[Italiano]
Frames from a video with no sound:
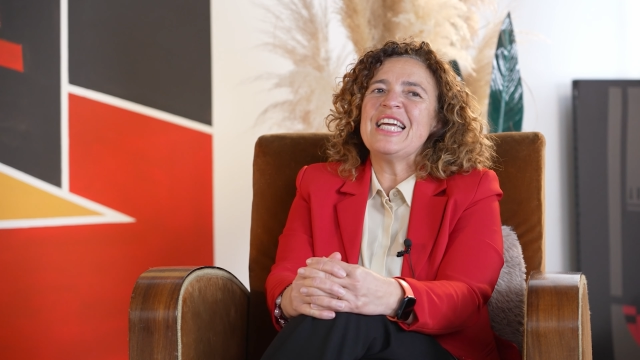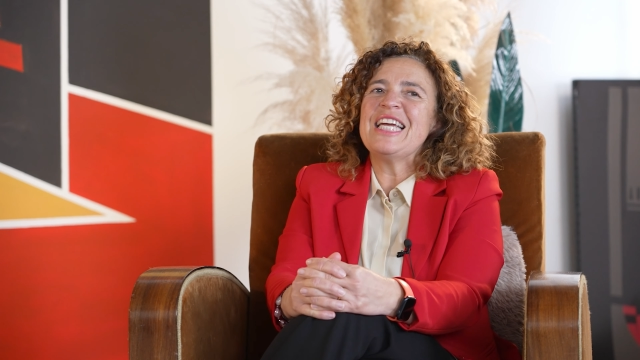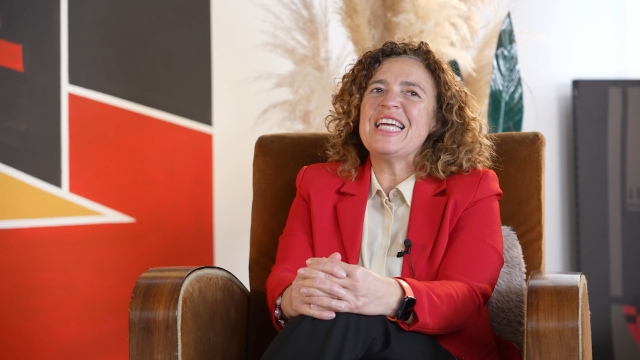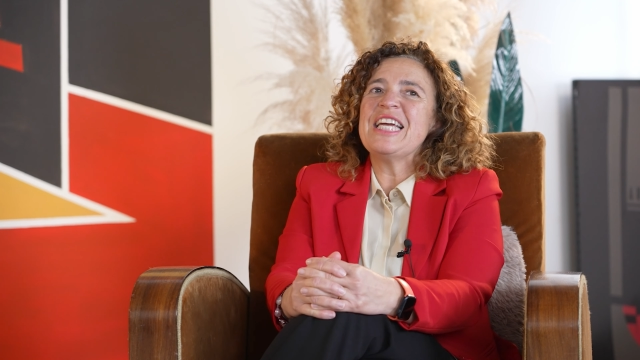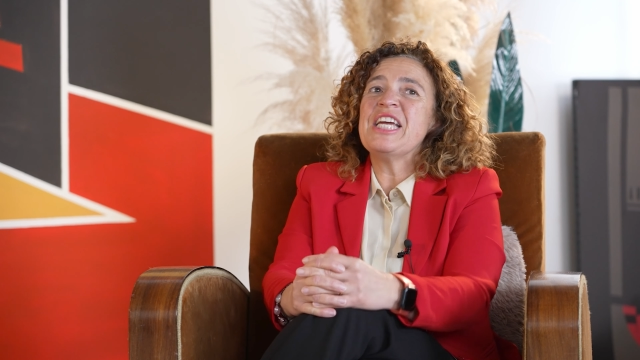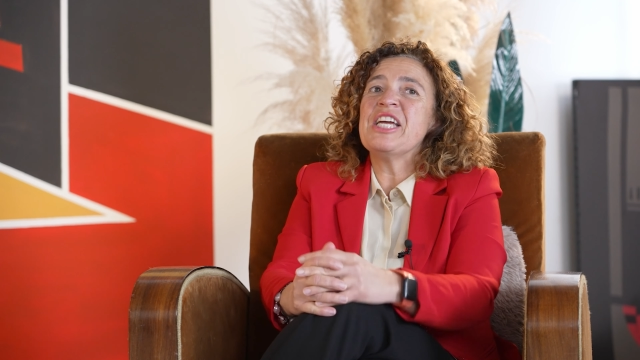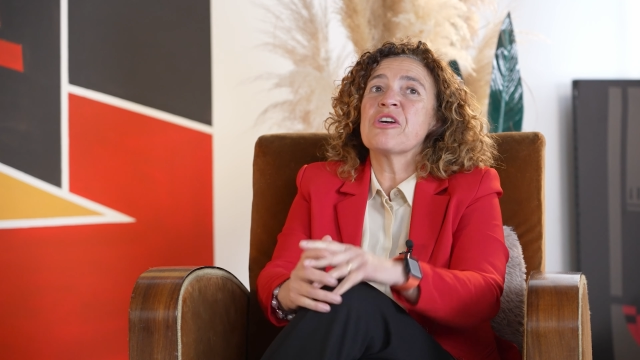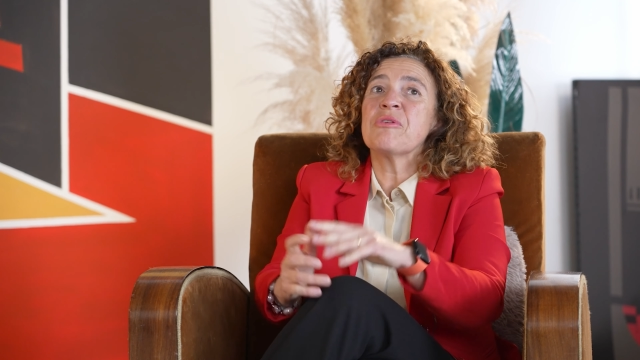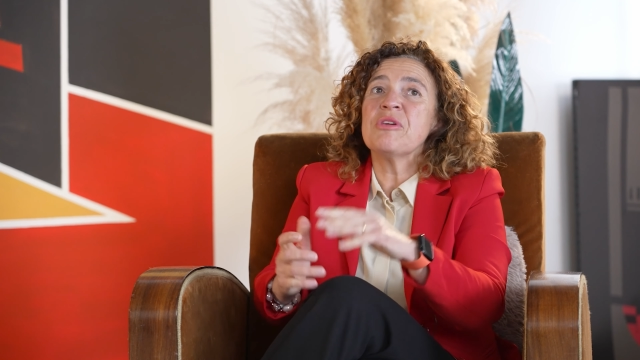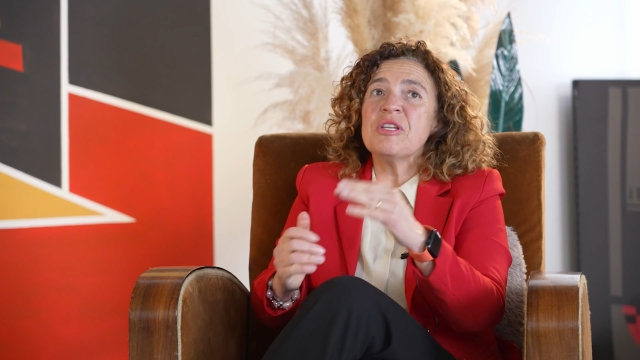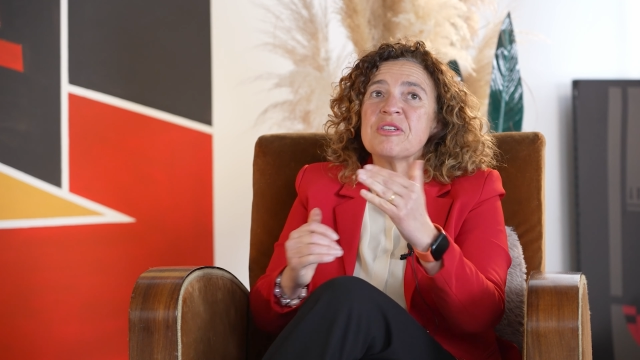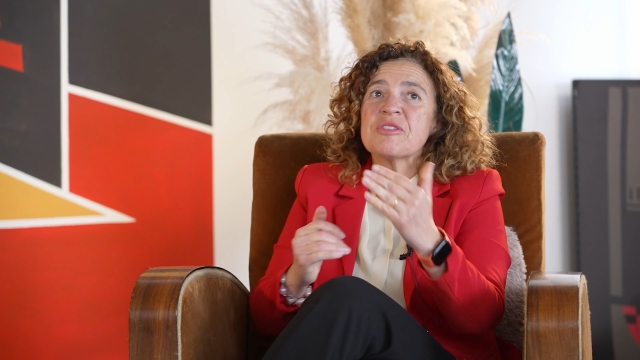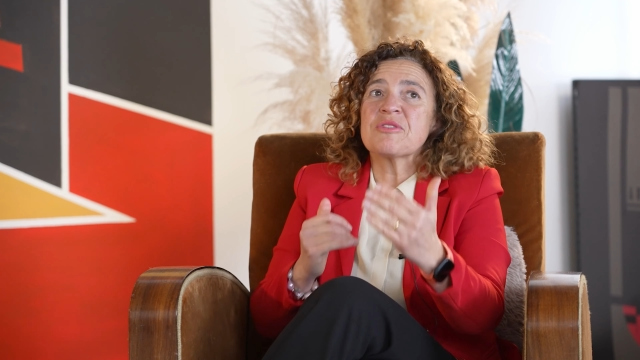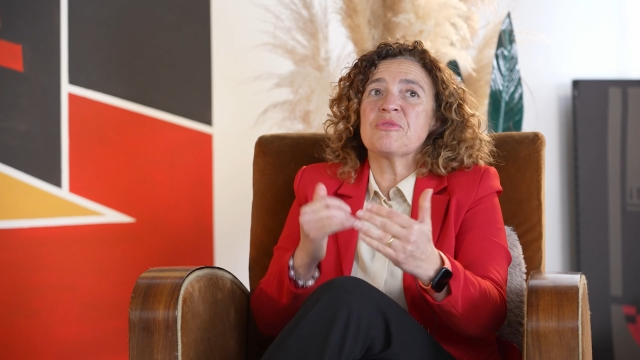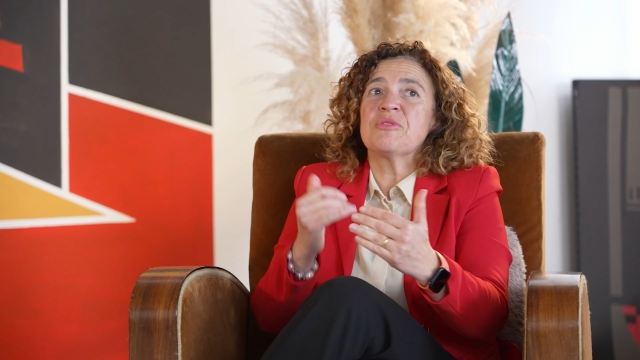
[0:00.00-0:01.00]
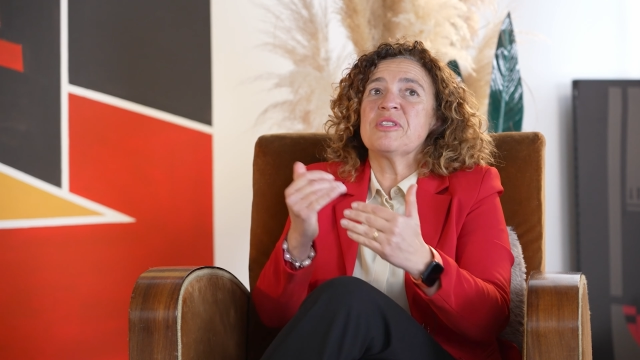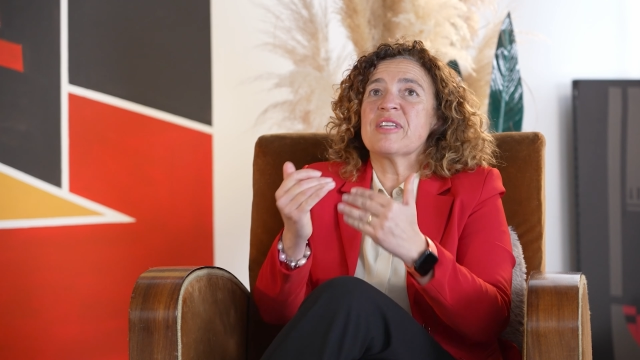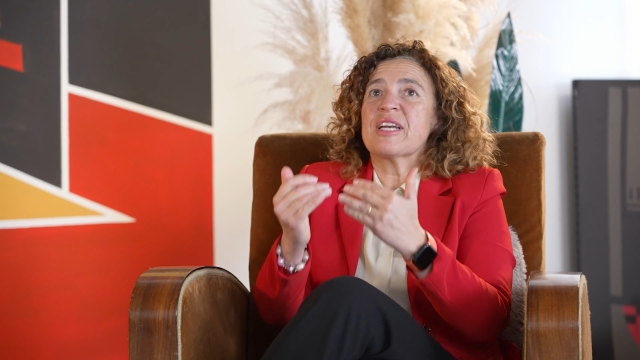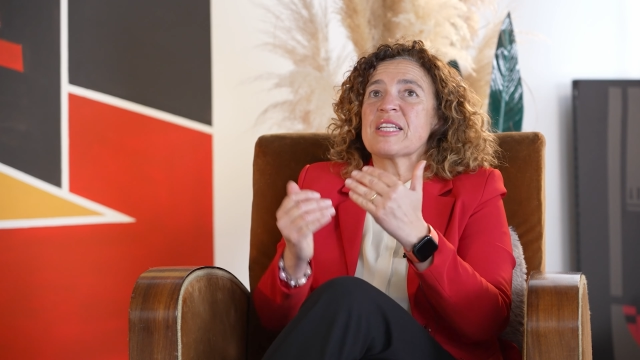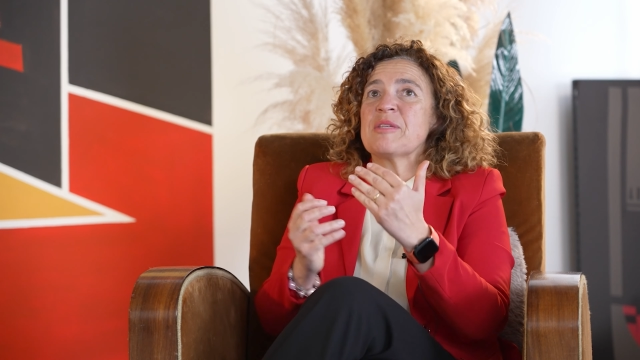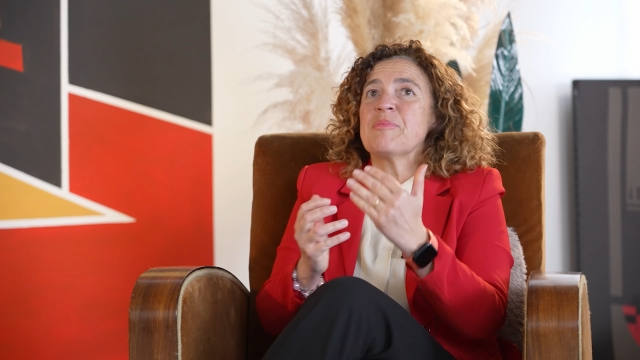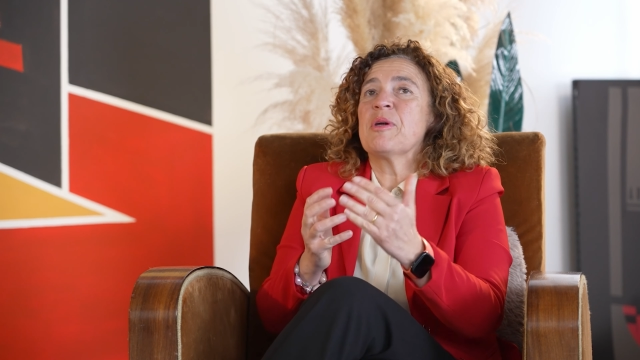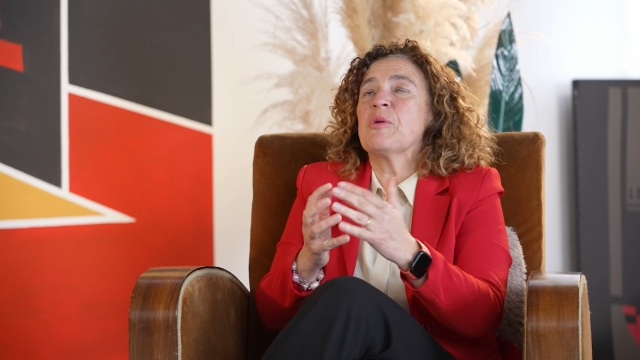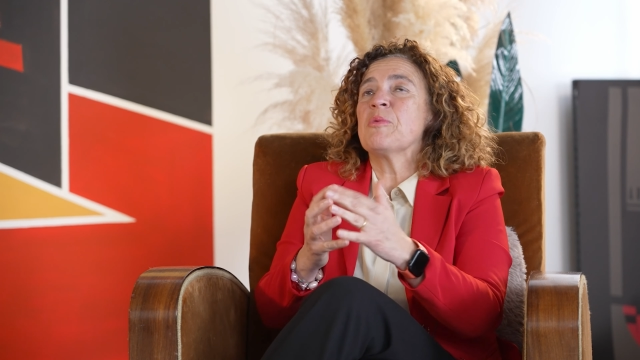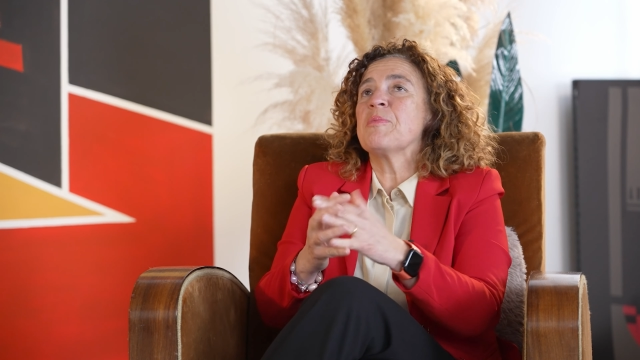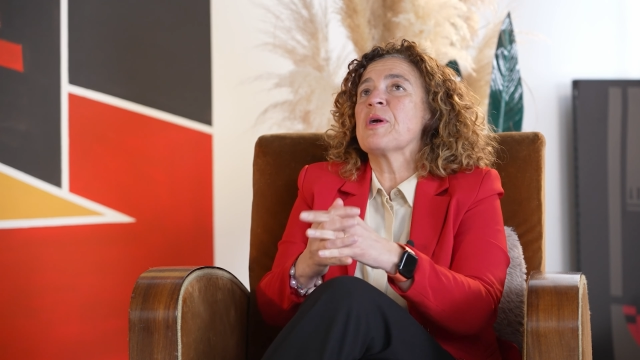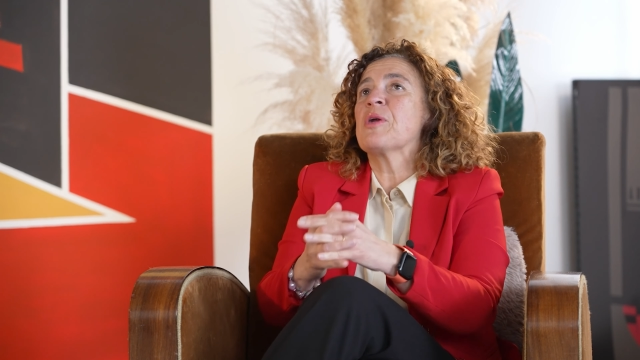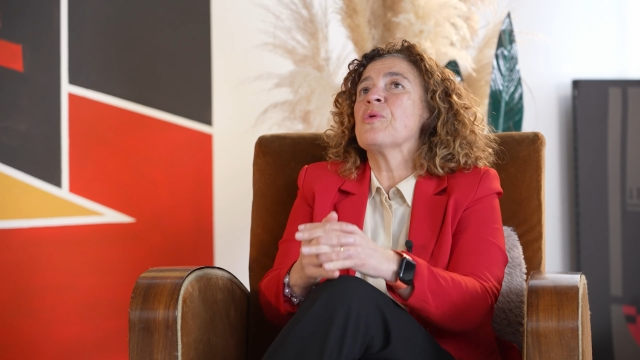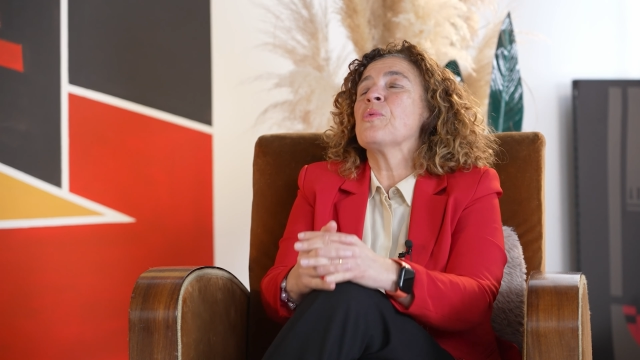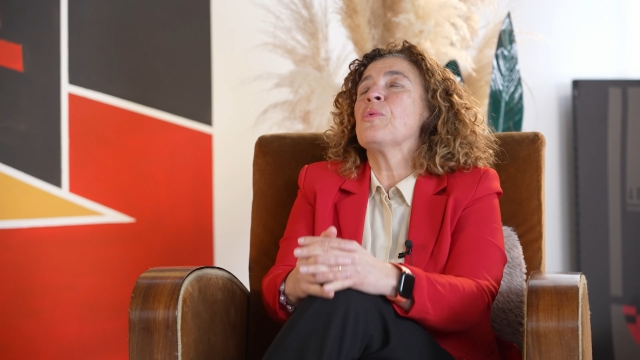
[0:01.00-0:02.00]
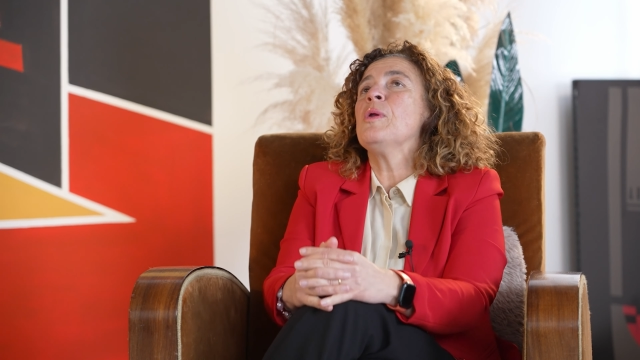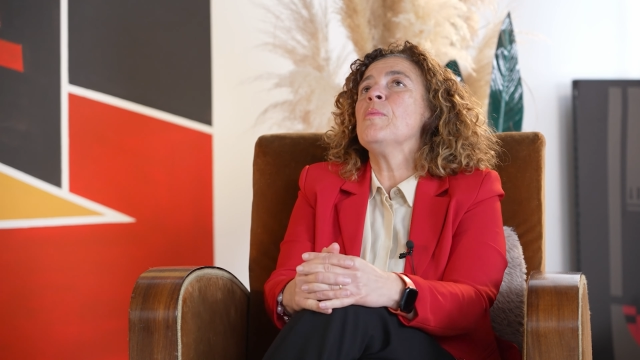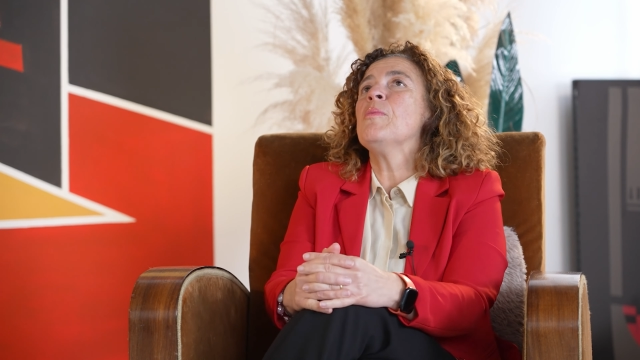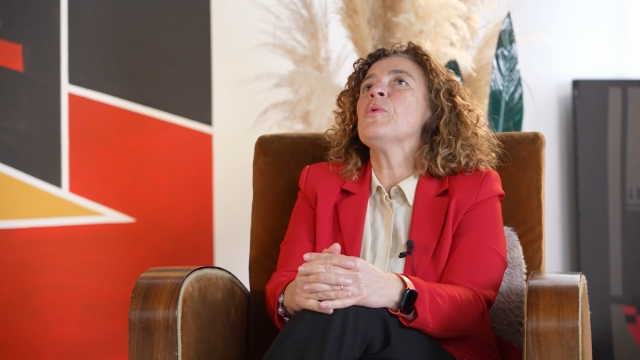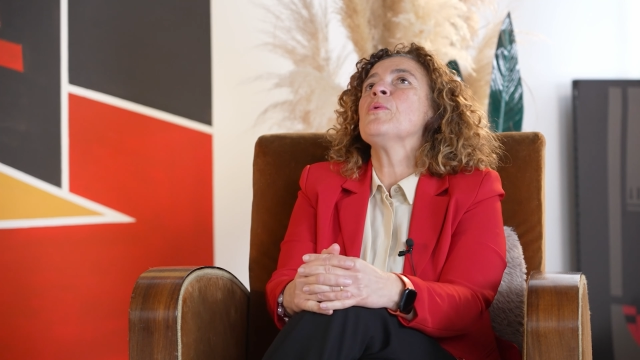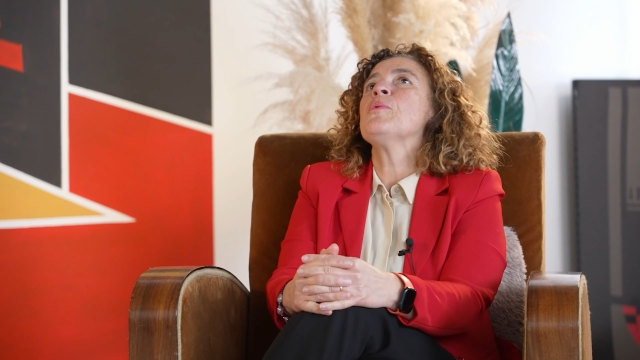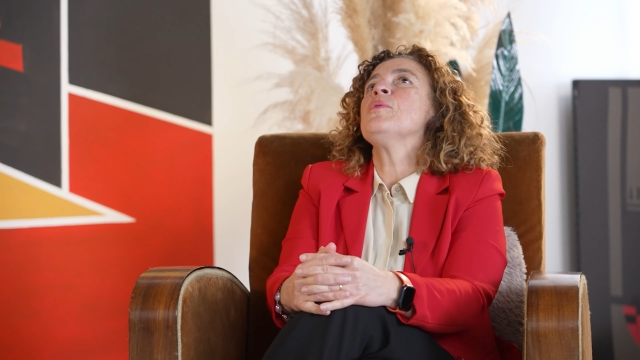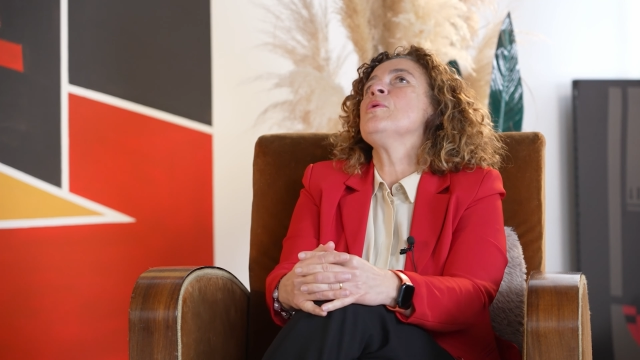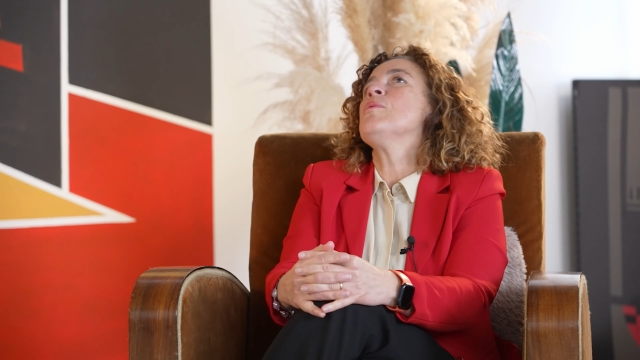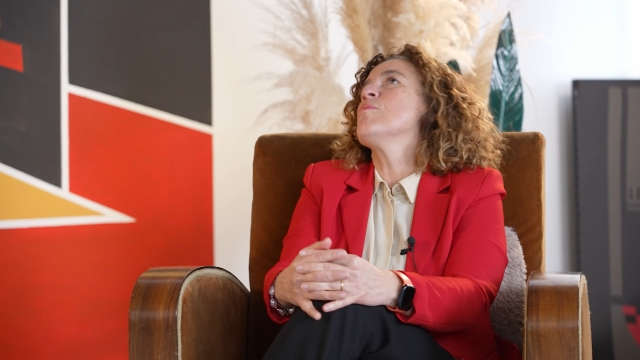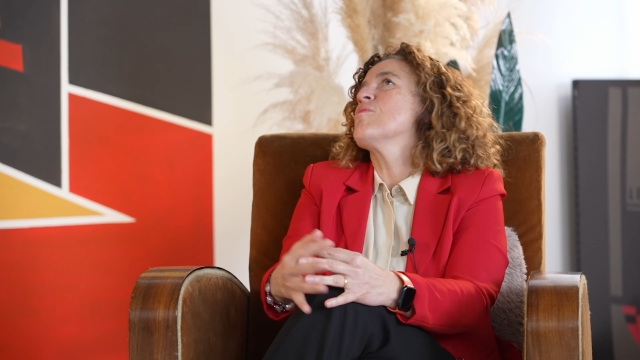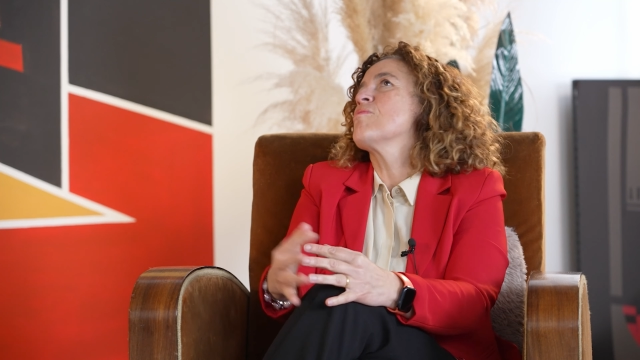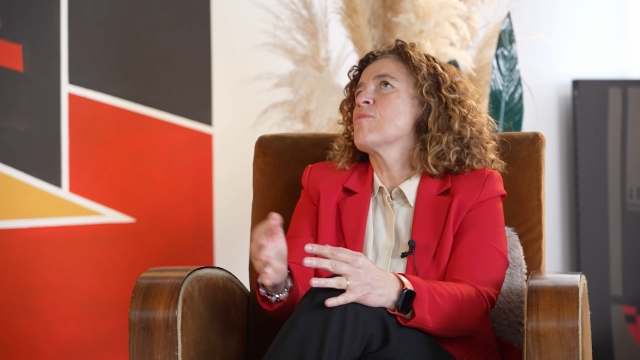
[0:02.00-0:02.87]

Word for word: e quindi sono entrata piano piano in quel mondo,